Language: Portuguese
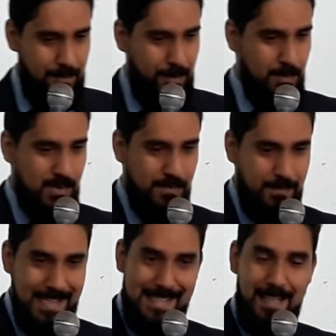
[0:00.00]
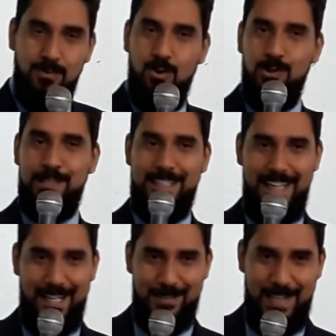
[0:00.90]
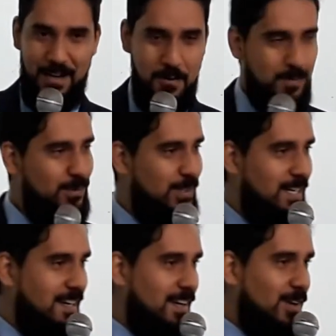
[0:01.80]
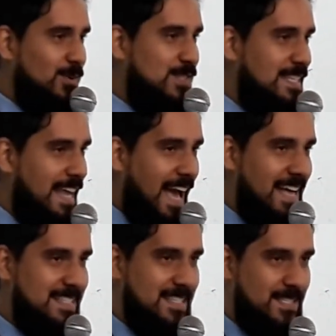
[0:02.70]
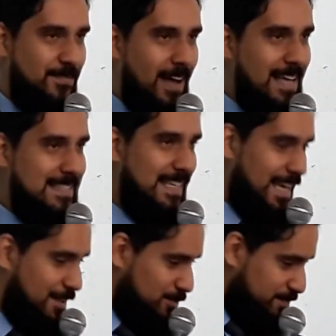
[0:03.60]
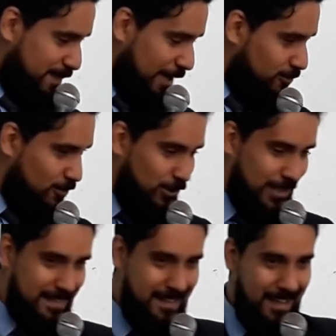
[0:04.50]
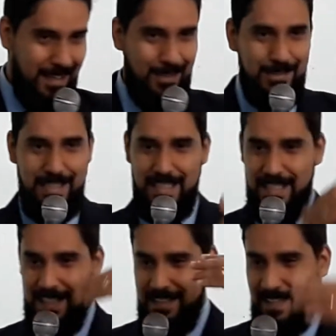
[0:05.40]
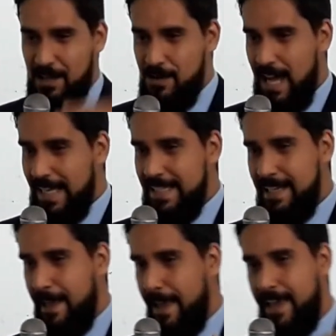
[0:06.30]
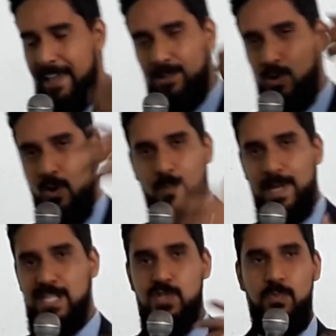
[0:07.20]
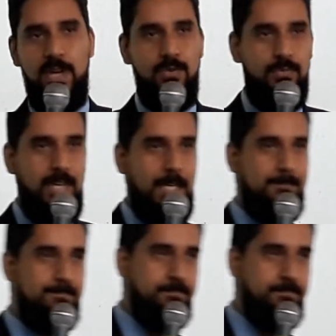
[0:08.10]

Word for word: vamos fazer um roteiro, né? como os cineastas fazem, né? que pegam um roteiro e tem aquele enredo, começo, meio e fim.